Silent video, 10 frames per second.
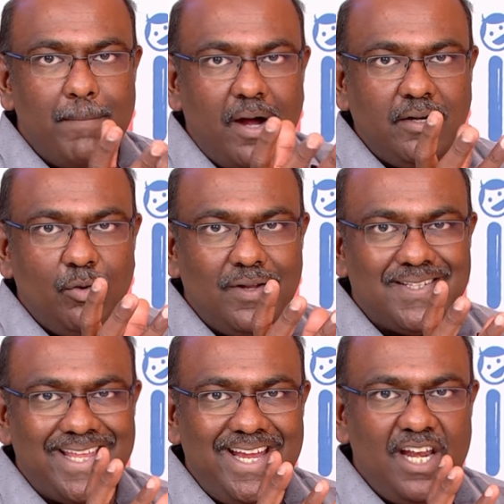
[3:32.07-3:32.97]
பாட்டிலோட
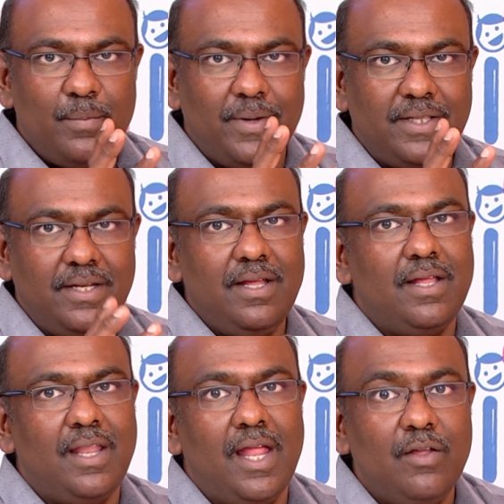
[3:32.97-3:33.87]
சைடில் பார்த்தீங்கன்னா
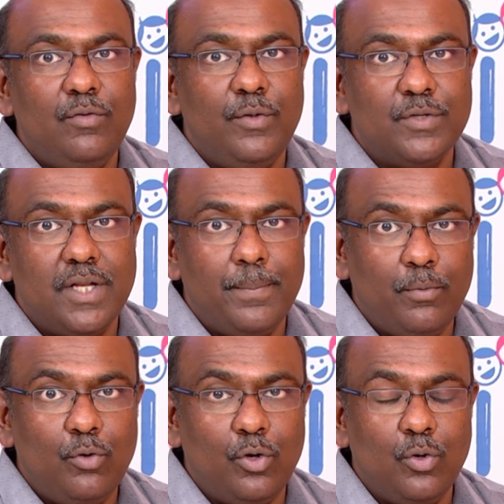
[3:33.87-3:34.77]
அதில் அளவு யூஸில்
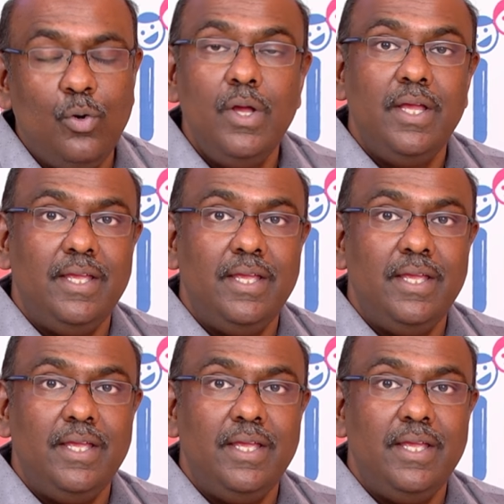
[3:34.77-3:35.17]
போட்டிருக்கோம்